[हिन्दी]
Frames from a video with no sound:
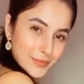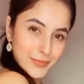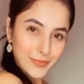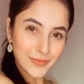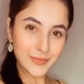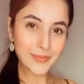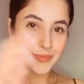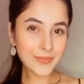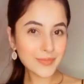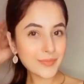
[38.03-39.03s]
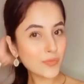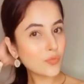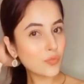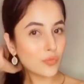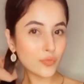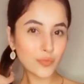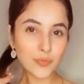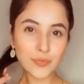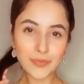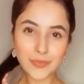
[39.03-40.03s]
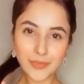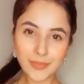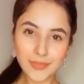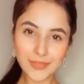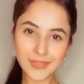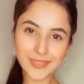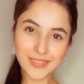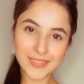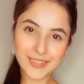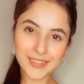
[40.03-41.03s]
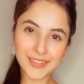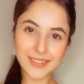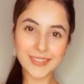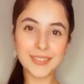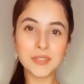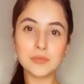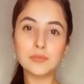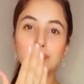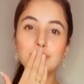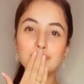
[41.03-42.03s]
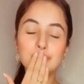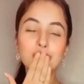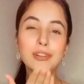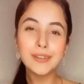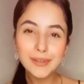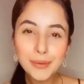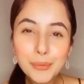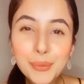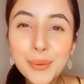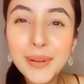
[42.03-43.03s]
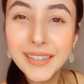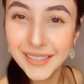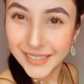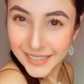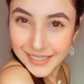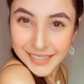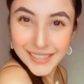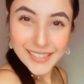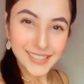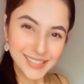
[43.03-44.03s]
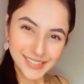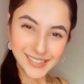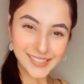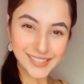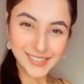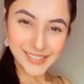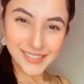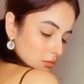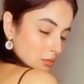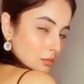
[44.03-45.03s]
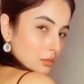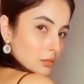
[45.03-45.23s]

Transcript: शहनाज गिल ने जो नाम कमा है जो पॉपुलैरिटी गेन की है जो प्यार उन्होंने गेन किया है अपने सभी